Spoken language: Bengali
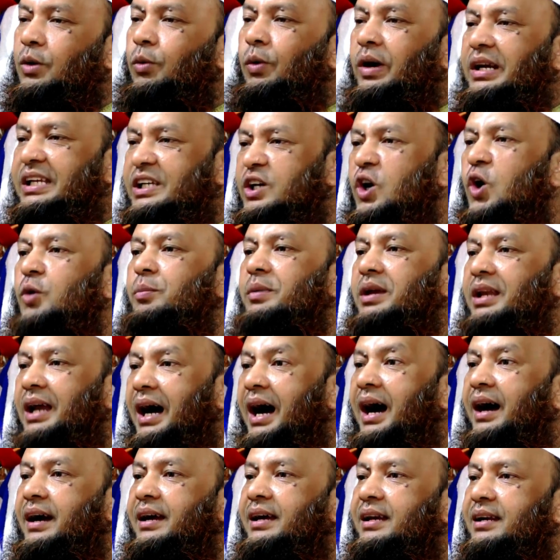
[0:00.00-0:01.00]
ওল ইয়মিল
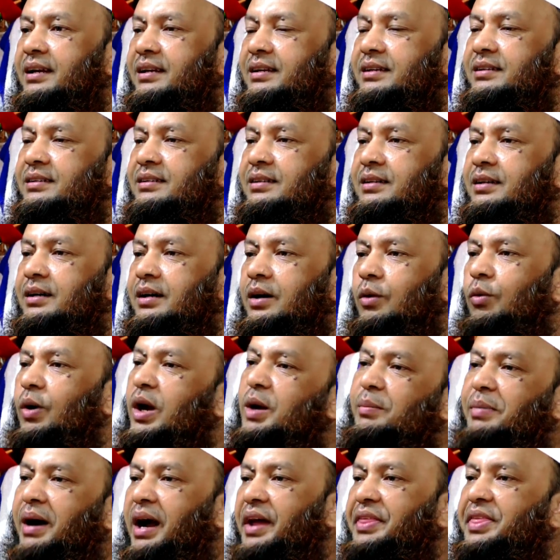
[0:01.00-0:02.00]
আখের
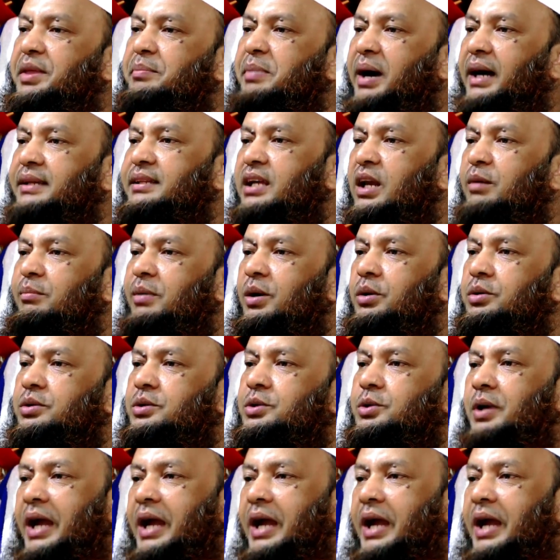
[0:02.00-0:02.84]
বল বা আসি বাদাল মাউত